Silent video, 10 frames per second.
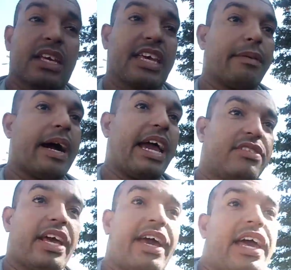Quem mais?
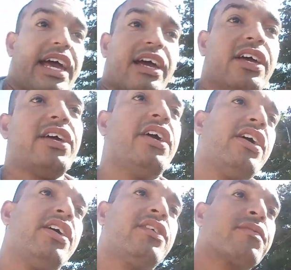É...
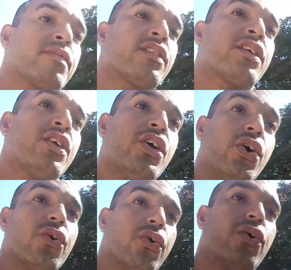
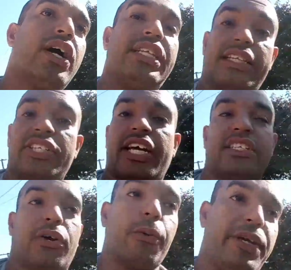O André Teixeira
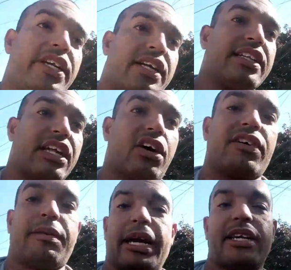Jacobina, né, da
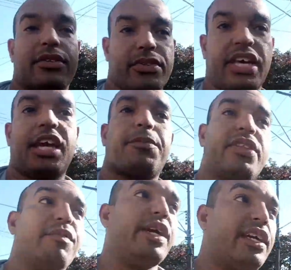nova máquina do tempo
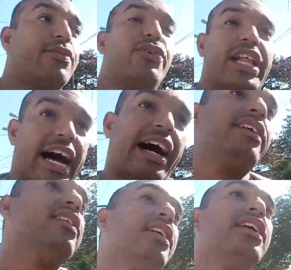também, fui lá,
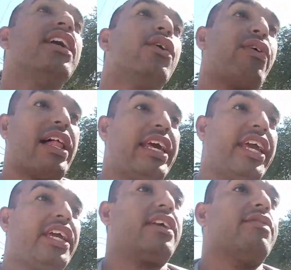
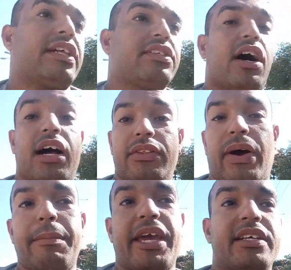falei, falei assim, ó, não
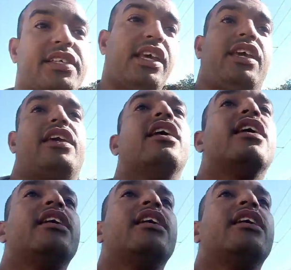é bem assim.